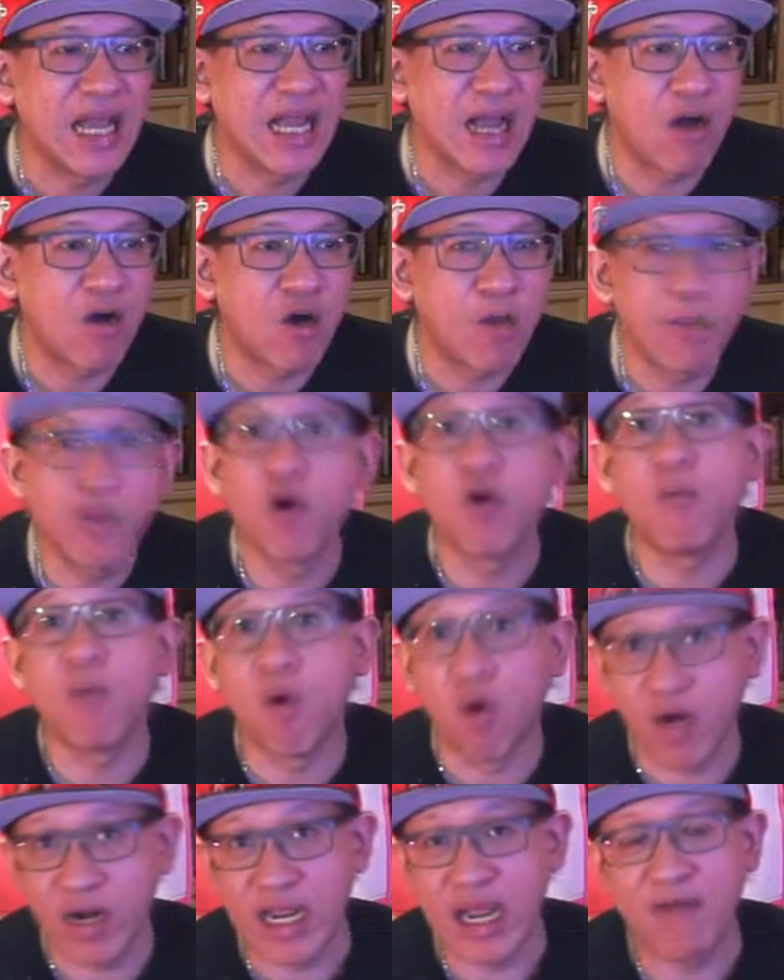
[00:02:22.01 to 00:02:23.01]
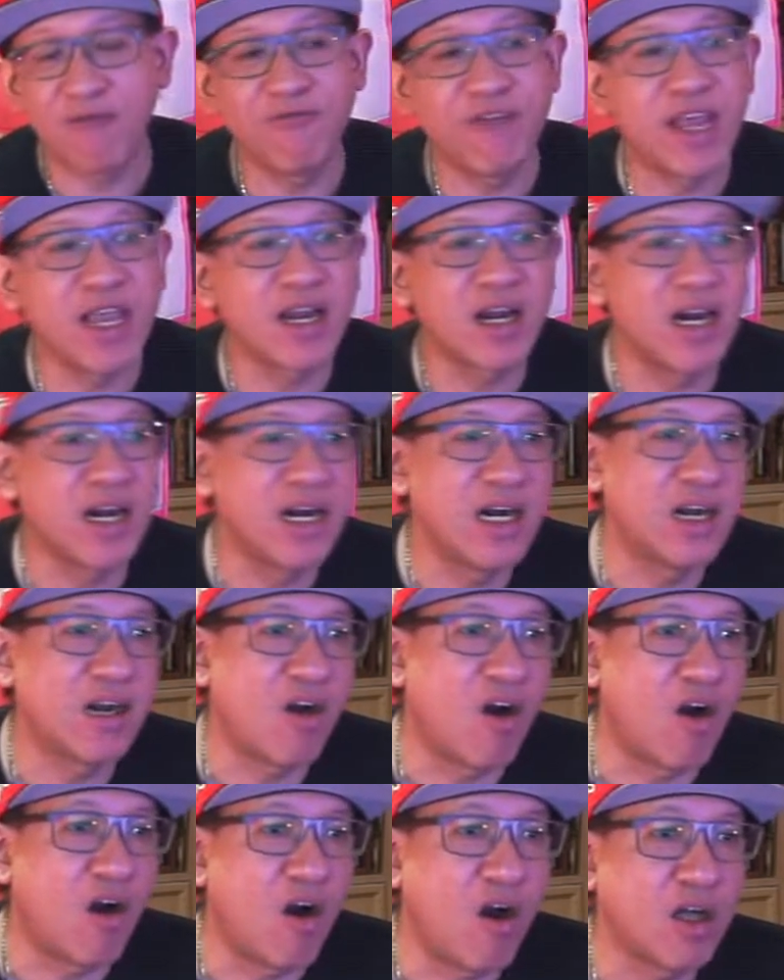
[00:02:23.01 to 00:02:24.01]
เขาก็โปรโมทนะครับ ฟิกเกอร์
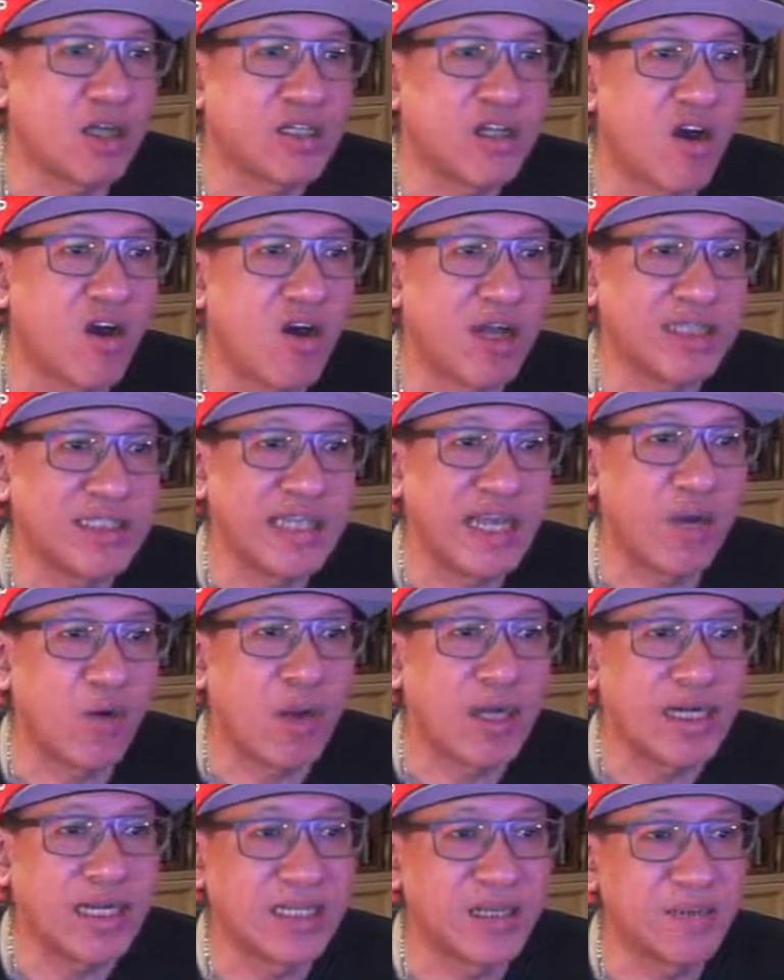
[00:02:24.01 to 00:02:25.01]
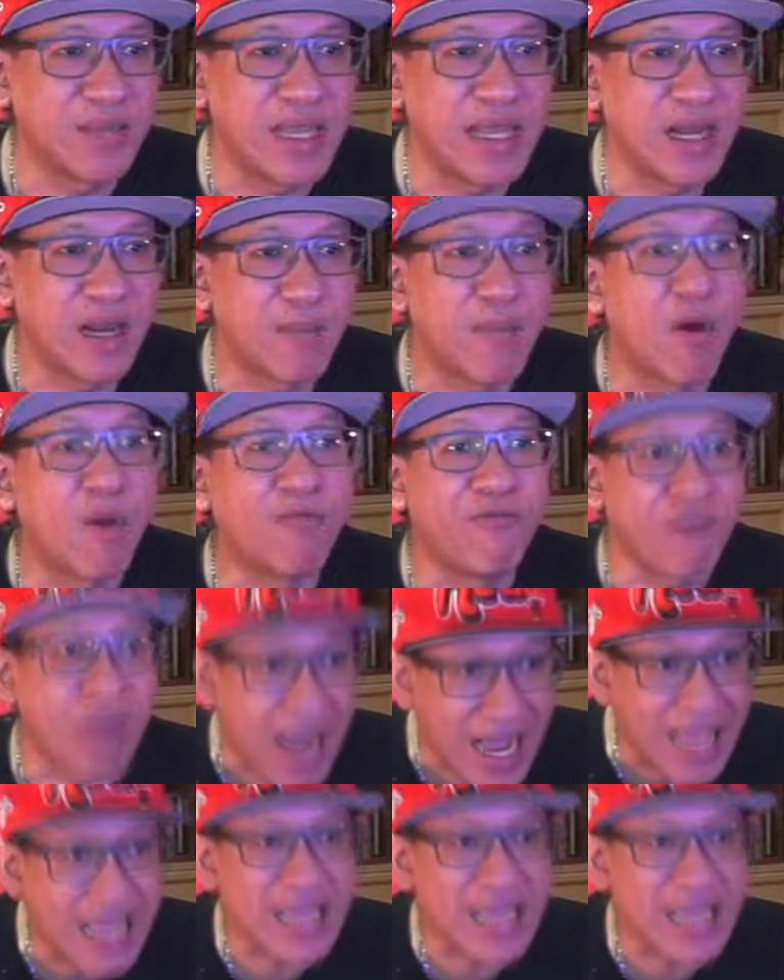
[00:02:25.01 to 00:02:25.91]
ของ Hot Toys เนี่ย ว่าเดี๋ยวจะมีระบบไฟ